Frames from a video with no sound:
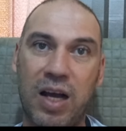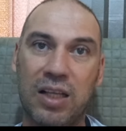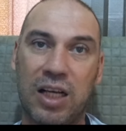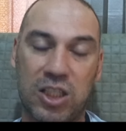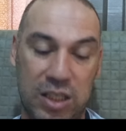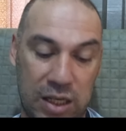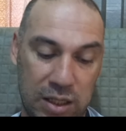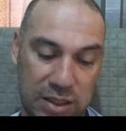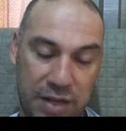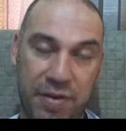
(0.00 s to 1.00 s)
Daha da
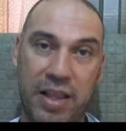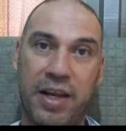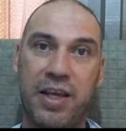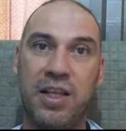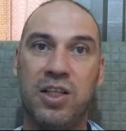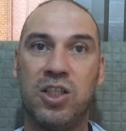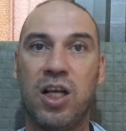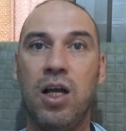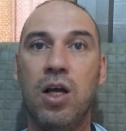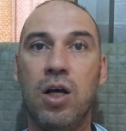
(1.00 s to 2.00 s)
aşağı seviyelere inince